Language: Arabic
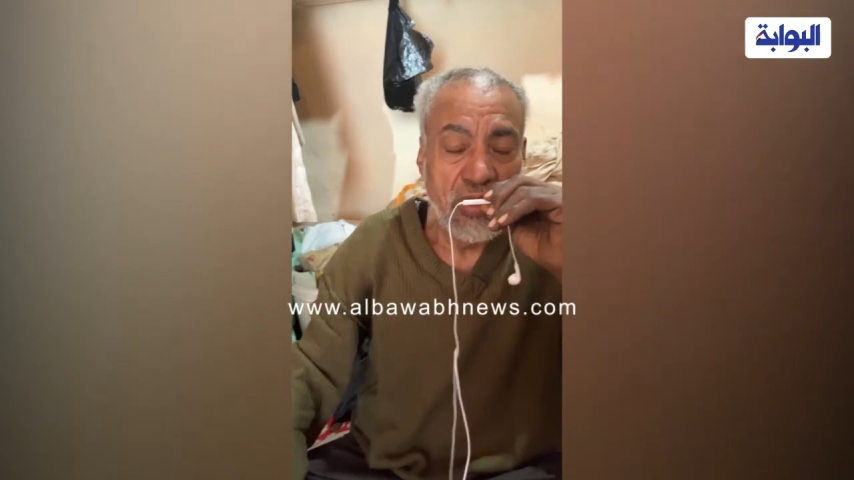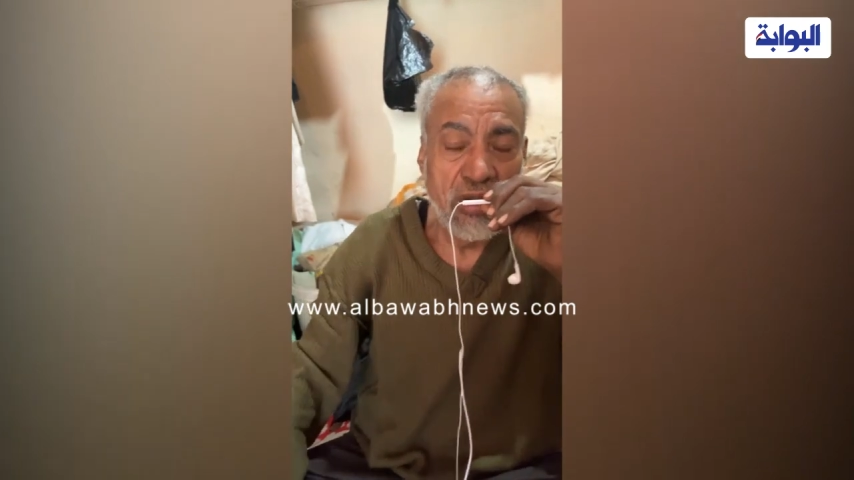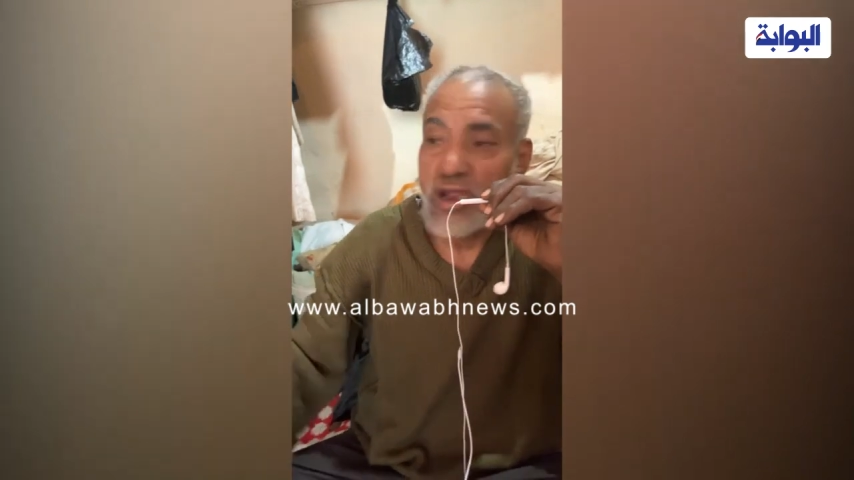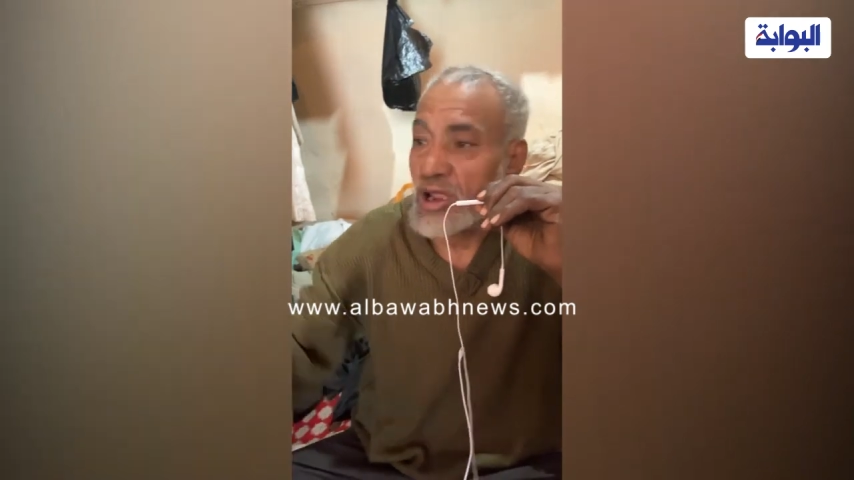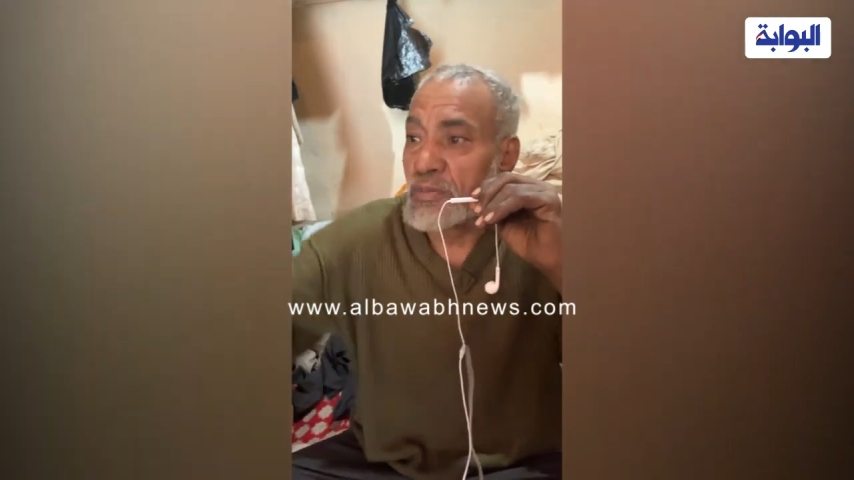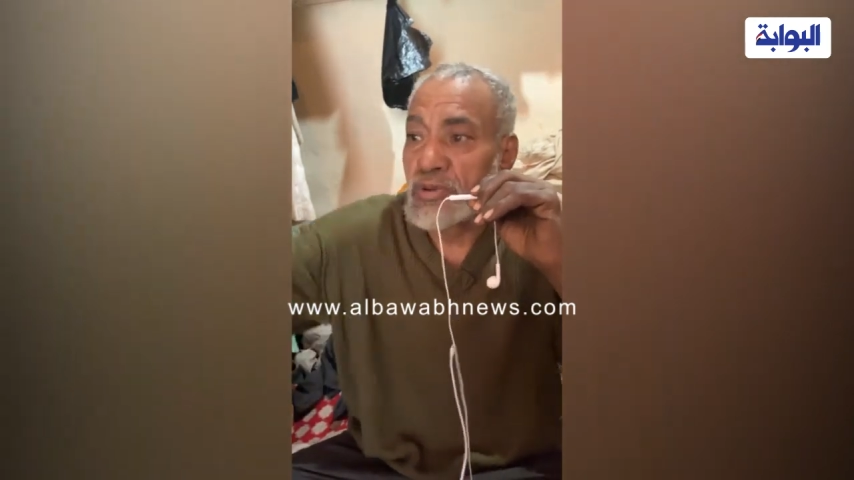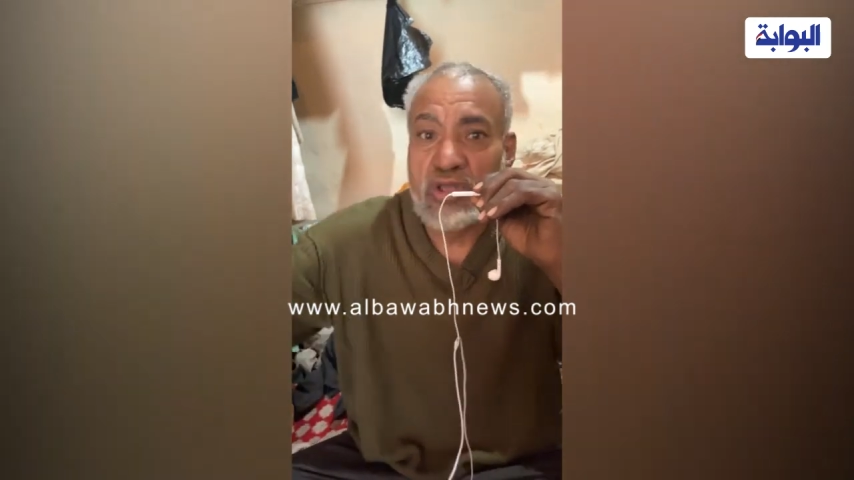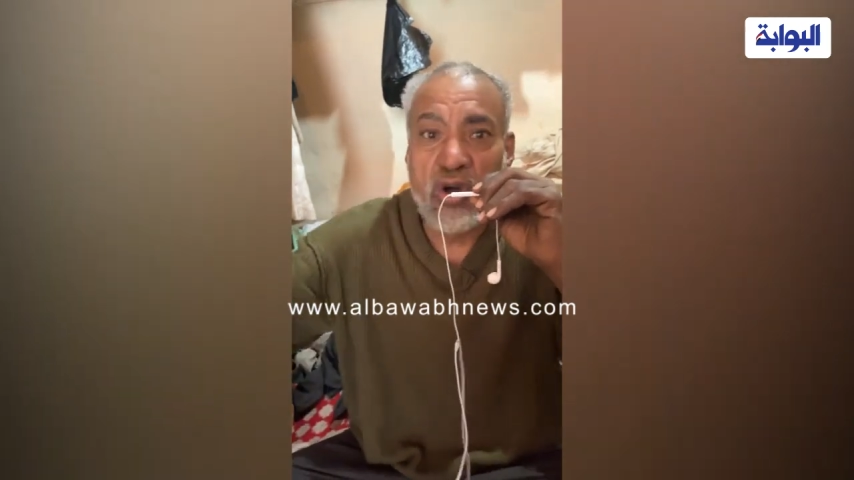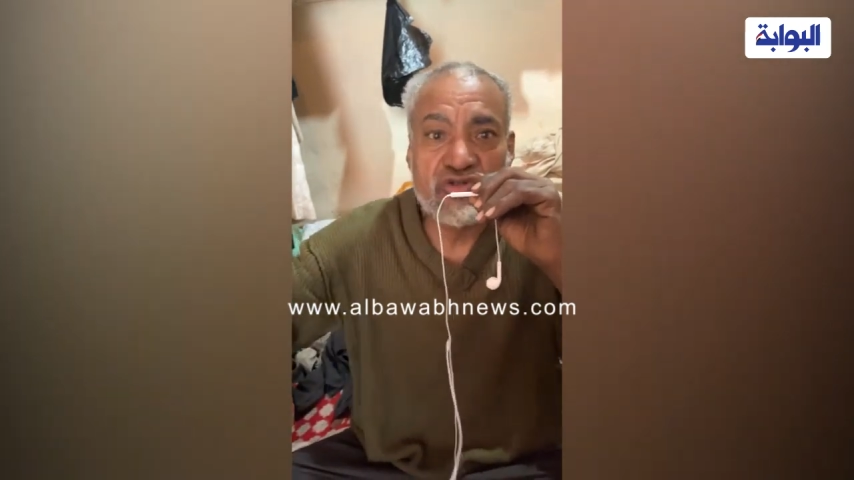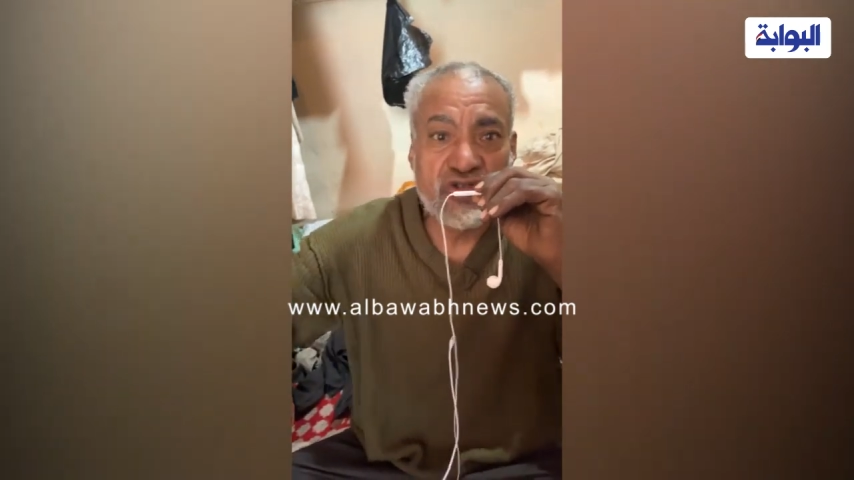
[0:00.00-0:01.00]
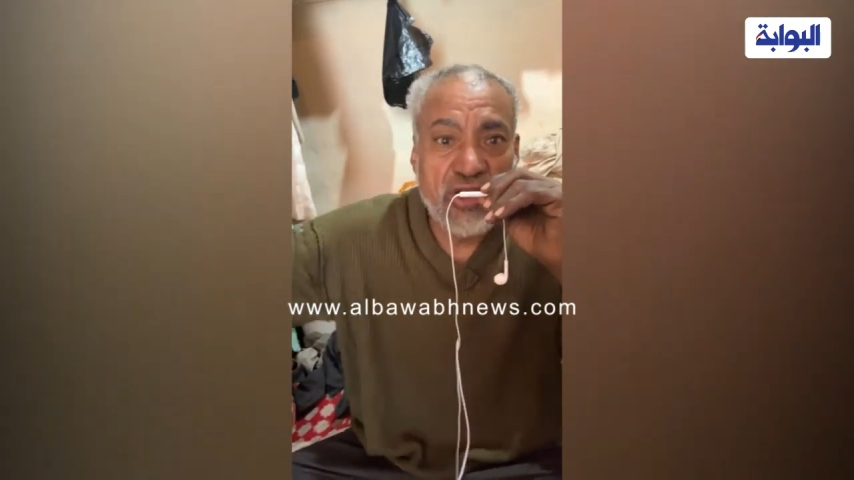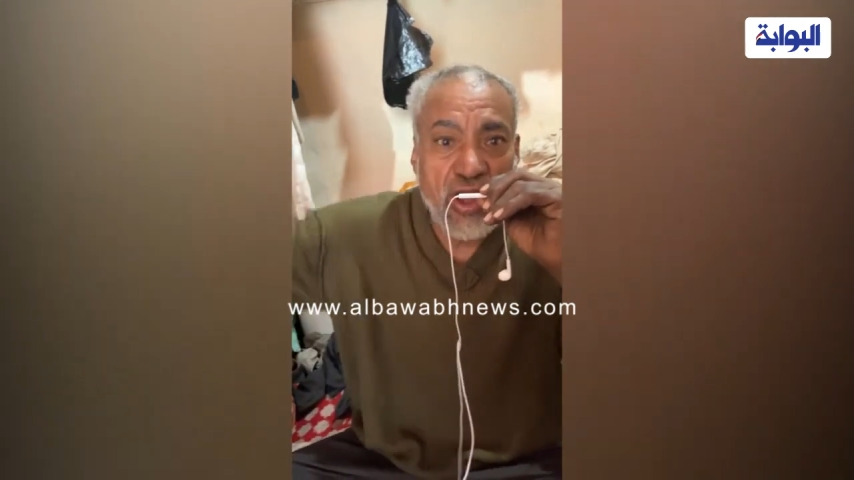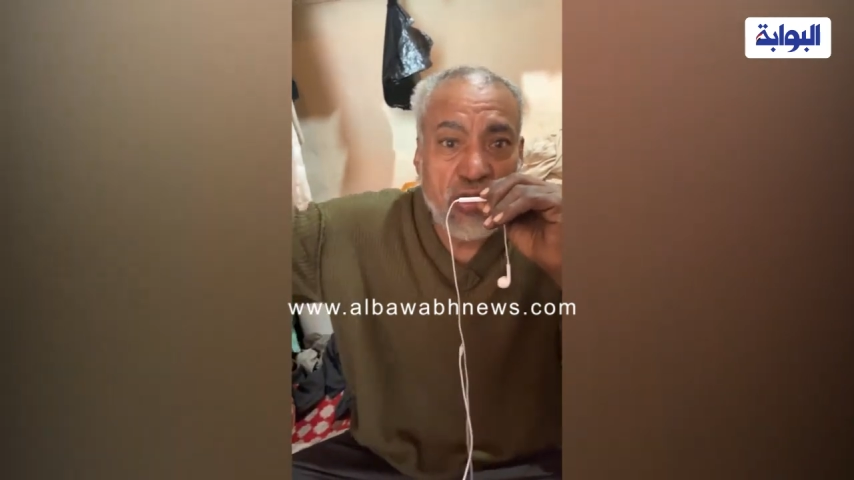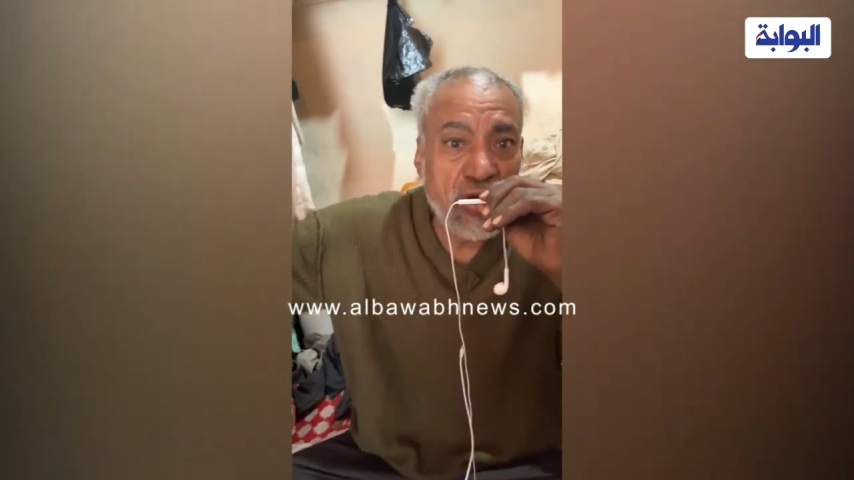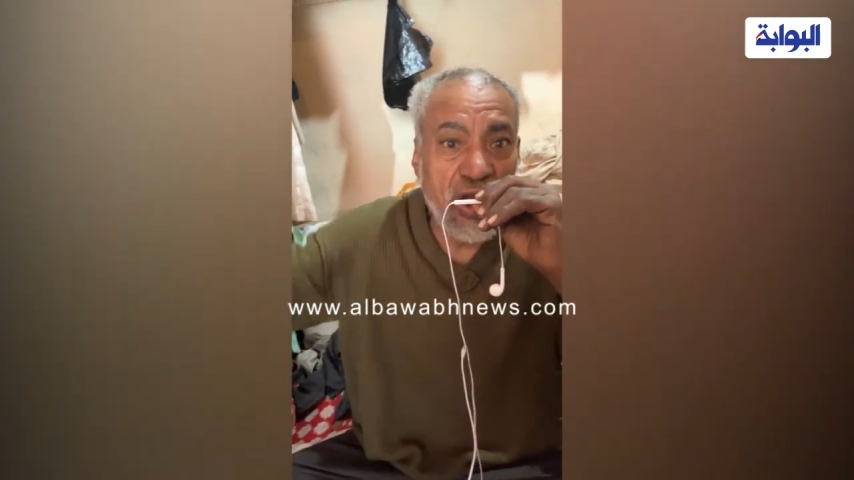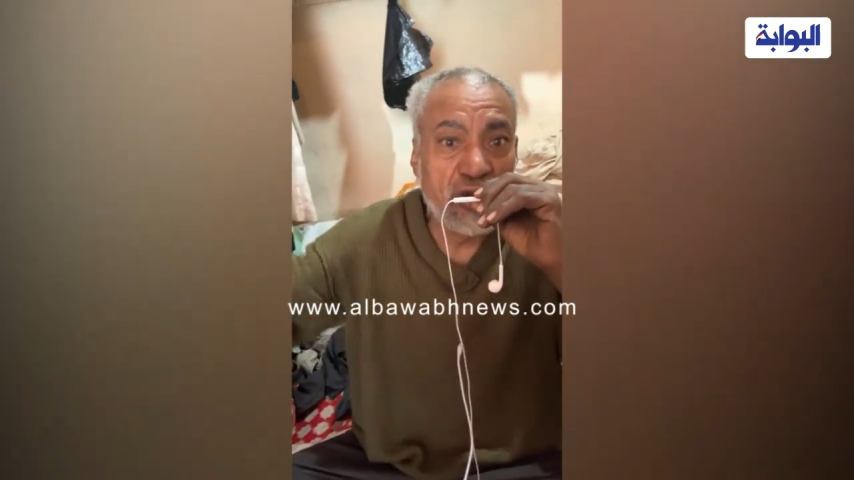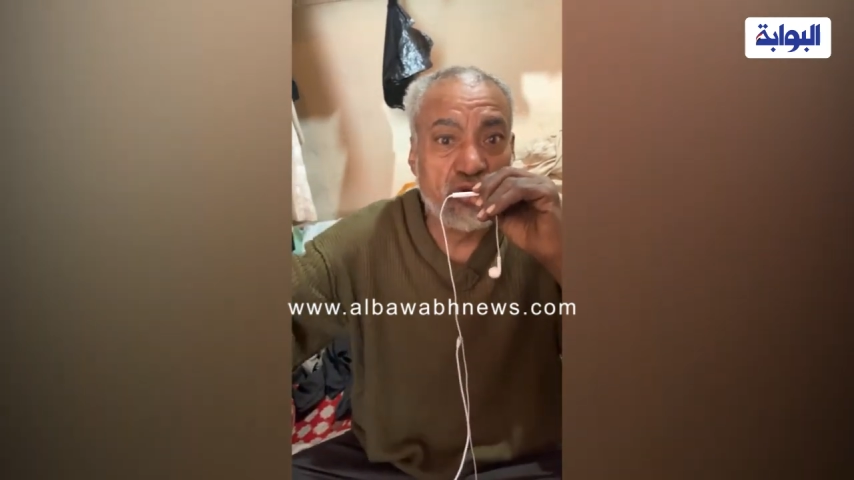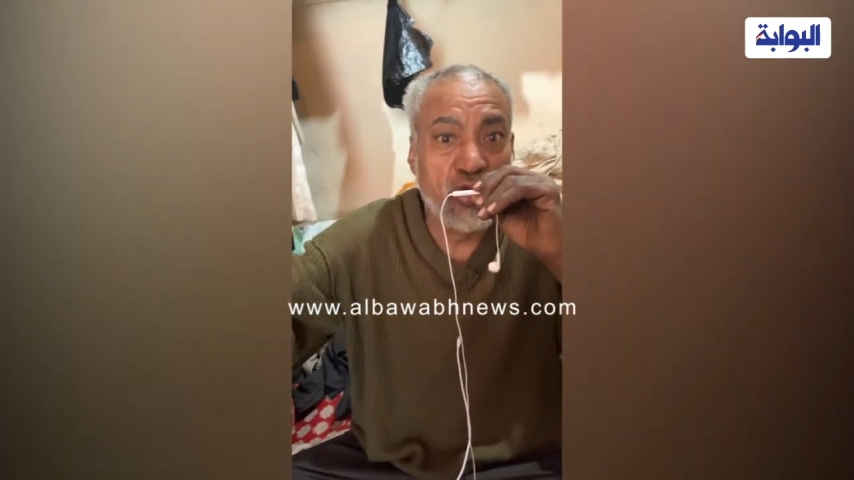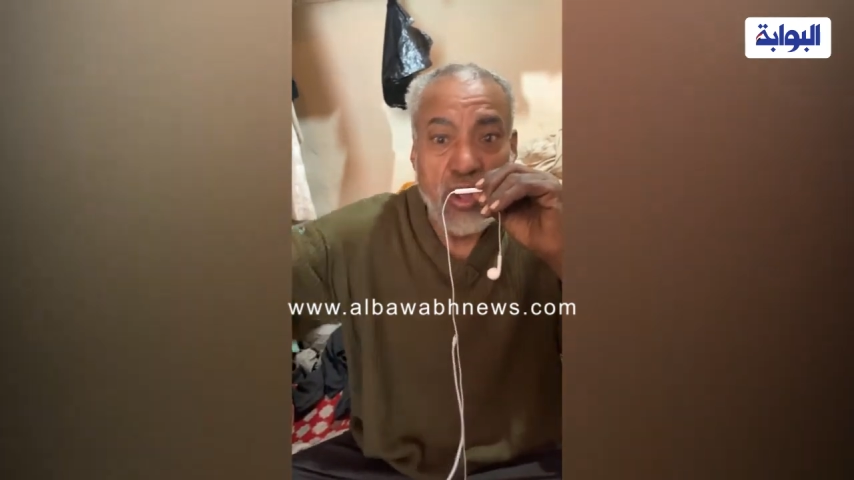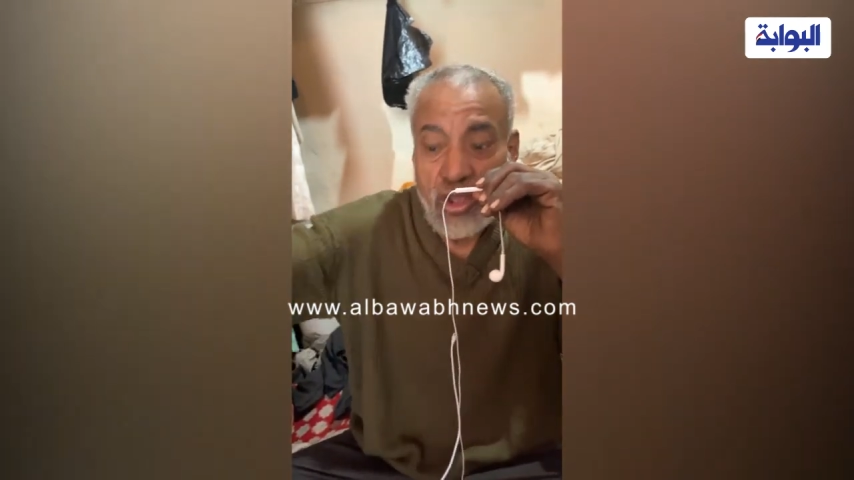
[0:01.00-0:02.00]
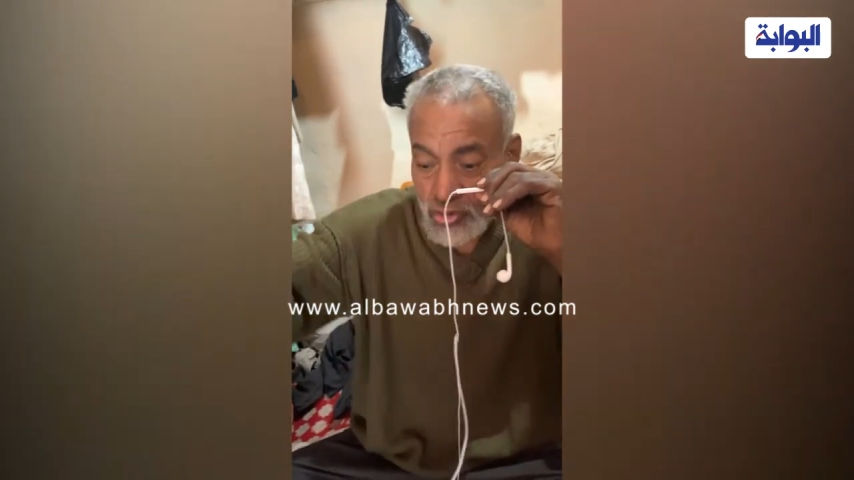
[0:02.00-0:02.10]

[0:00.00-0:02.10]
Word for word: العلب الدواء استنى حورها عليك دوق